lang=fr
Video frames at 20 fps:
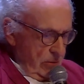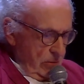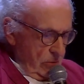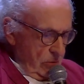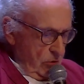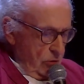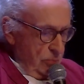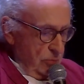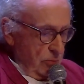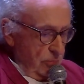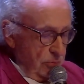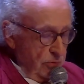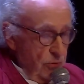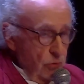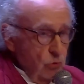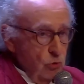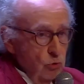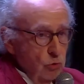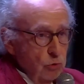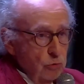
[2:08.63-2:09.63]
On ne peut plus
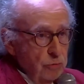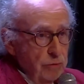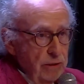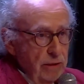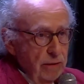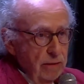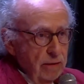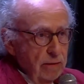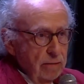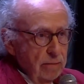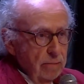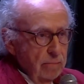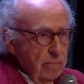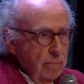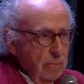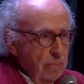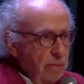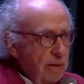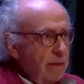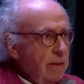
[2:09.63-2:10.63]
aujourd'hui
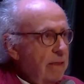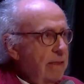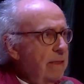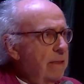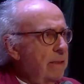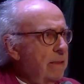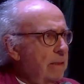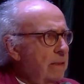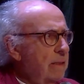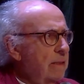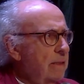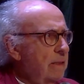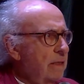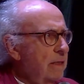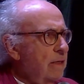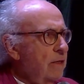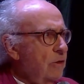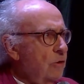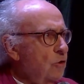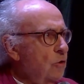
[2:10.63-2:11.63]
parler
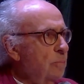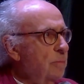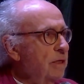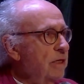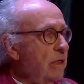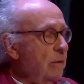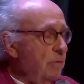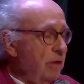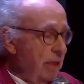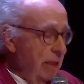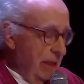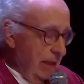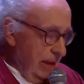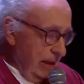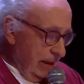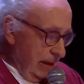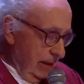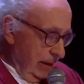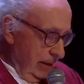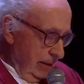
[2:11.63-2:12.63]
de patrimoine
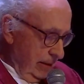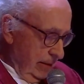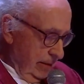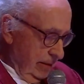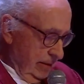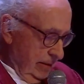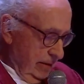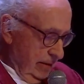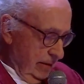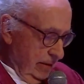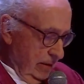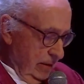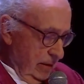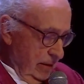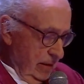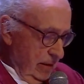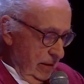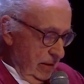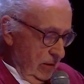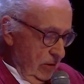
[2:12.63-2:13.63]
écrit
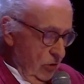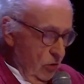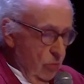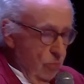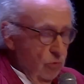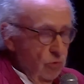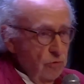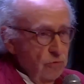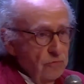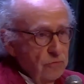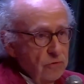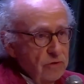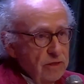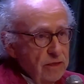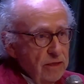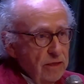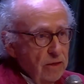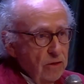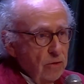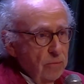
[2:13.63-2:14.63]
comme on le
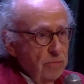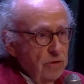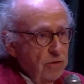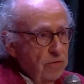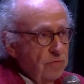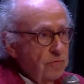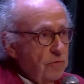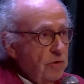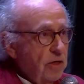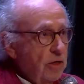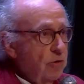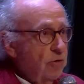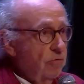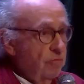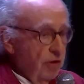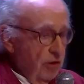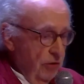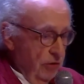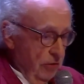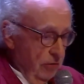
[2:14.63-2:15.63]
faisait en
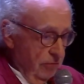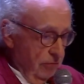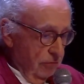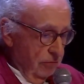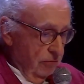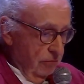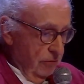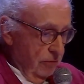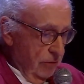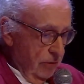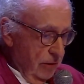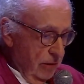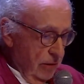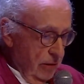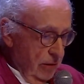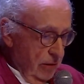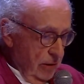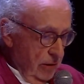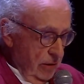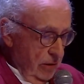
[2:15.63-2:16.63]
1989.
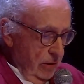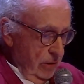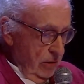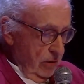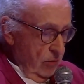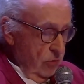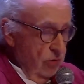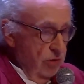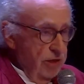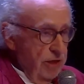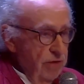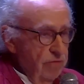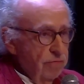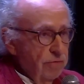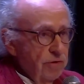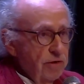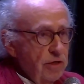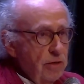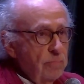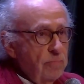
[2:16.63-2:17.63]
Le
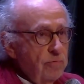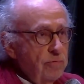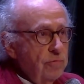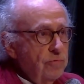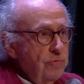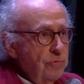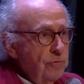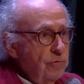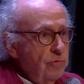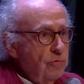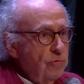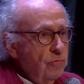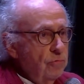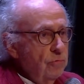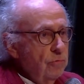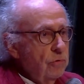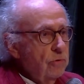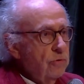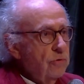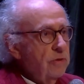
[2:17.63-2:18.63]
livre n'est plus du tout
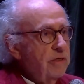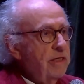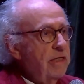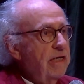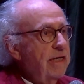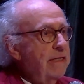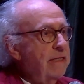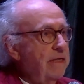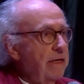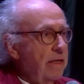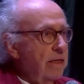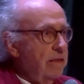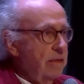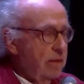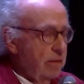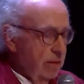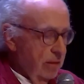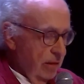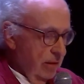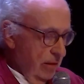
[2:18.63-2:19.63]
ce qu'il était.
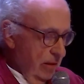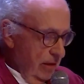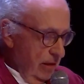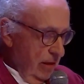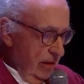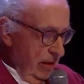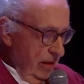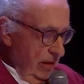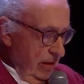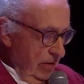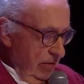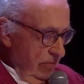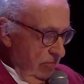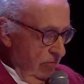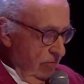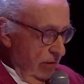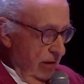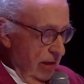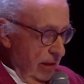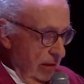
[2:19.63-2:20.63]

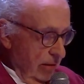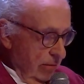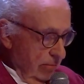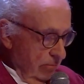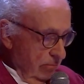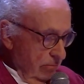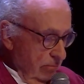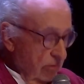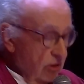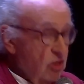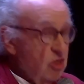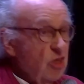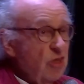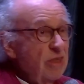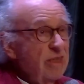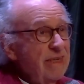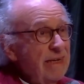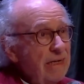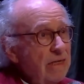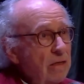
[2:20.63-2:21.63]
Voilà
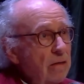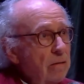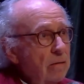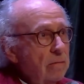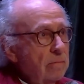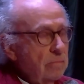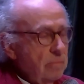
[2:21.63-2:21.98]
34 ans.